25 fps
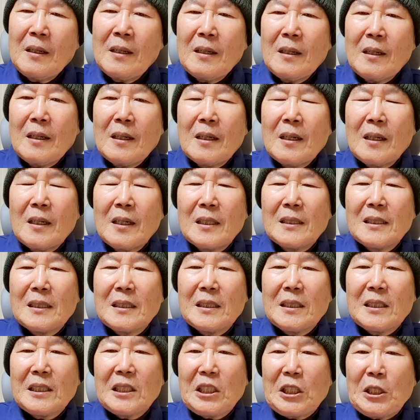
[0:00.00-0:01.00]
어,
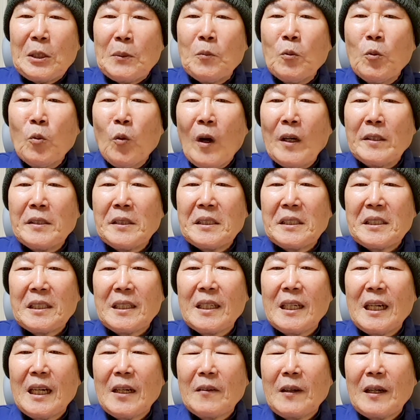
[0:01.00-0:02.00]

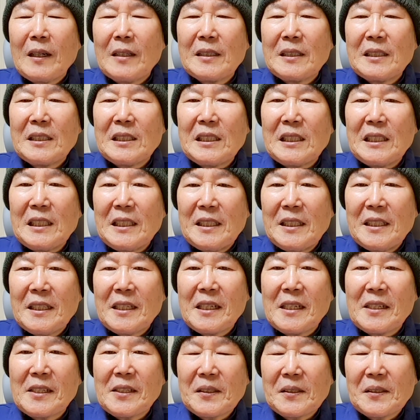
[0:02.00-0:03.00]
김원식이라고 하는 시인이
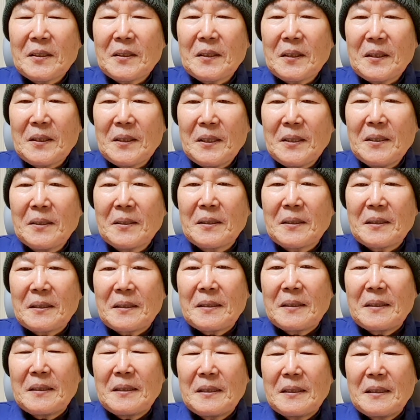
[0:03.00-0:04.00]
계셨어요.
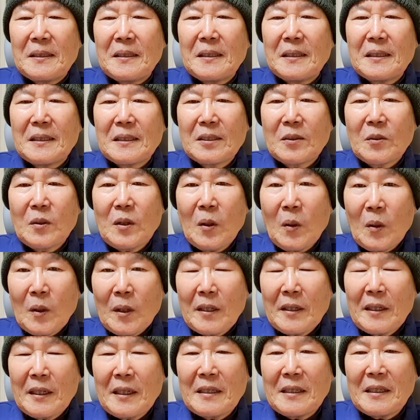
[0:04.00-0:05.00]
어, 꽤
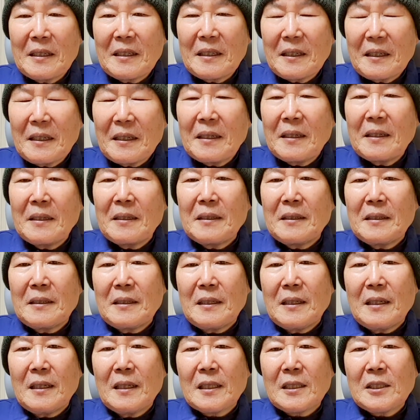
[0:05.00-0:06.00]
오래됐는데
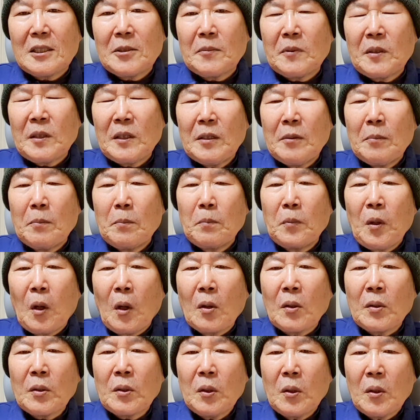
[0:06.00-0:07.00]
아, 그분이
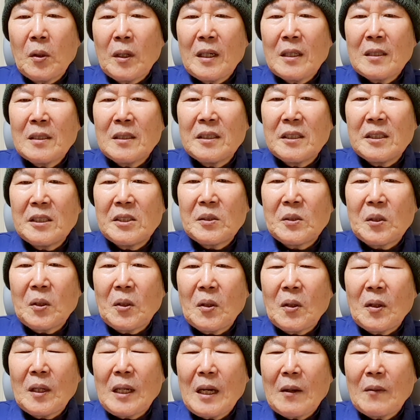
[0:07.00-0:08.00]
명동의
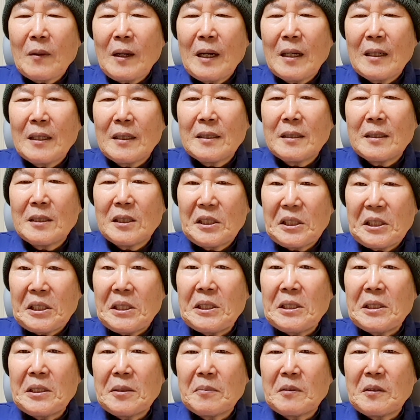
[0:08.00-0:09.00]
그리스도라고 하는
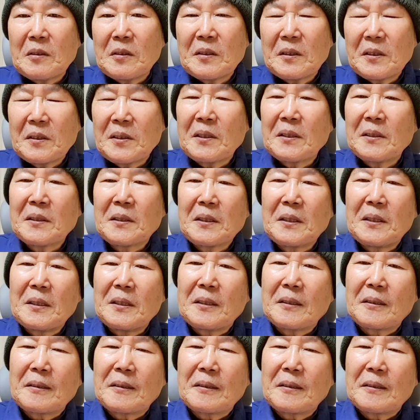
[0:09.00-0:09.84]
시집을 쓰셨어요.